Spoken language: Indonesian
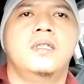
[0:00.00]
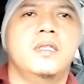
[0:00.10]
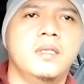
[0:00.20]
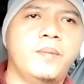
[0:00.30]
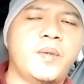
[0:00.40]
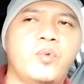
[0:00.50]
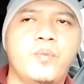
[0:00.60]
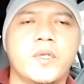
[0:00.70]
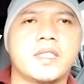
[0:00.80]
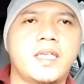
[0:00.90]
40
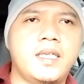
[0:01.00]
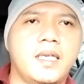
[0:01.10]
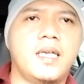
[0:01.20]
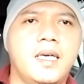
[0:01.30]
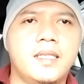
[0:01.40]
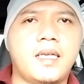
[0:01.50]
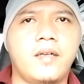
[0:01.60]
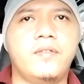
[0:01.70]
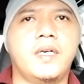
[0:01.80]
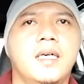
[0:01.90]
persen adalah
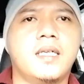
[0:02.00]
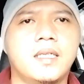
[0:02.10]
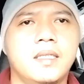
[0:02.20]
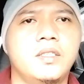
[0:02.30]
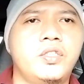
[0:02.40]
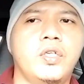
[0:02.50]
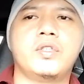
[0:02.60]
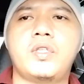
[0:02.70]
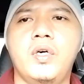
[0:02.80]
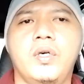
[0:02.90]
driver
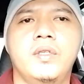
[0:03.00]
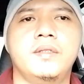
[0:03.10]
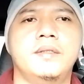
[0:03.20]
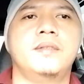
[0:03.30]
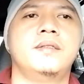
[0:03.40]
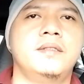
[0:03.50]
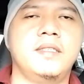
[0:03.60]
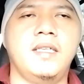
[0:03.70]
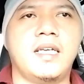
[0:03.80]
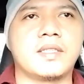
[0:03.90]
contoh
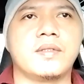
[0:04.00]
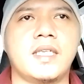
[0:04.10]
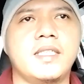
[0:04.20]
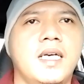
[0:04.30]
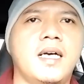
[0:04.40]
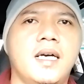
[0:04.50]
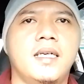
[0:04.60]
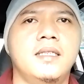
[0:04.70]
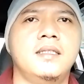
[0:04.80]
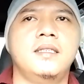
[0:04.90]
ini langsung saja
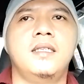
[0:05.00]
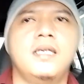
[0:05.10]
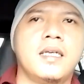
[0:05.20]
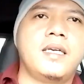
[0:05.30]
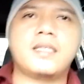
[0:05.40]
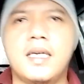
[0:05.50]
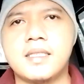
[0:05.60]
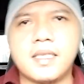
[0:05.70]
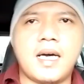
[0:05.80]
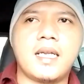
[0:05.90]
kita
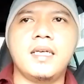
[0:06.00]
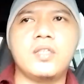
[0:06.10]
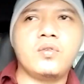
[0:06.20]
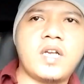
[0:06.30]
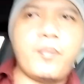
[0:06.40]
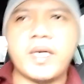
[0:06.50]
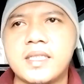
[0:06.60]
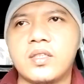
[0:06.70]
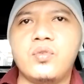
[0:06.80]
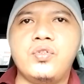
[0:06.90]
sehari itu dapat
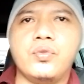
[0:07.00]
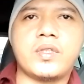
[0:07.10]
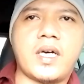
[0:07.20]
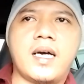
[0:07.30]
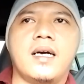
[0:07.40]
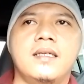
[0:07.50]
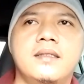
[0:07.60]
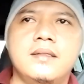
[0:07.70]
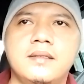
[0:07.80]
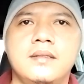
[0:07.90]
satu juta
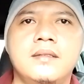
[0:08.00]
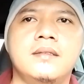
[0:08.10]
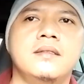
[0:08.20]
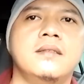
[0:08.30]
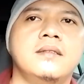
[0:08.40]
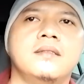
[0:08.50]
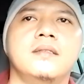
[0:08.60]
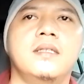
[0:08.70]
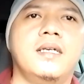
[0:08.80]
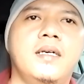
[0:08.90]

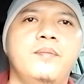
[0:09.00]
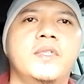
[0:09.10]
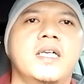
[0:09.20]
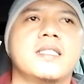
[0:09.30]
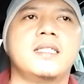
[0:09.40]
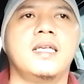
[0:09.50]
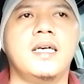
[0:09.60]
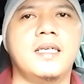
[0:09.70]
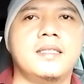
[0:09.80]
ya penghasilan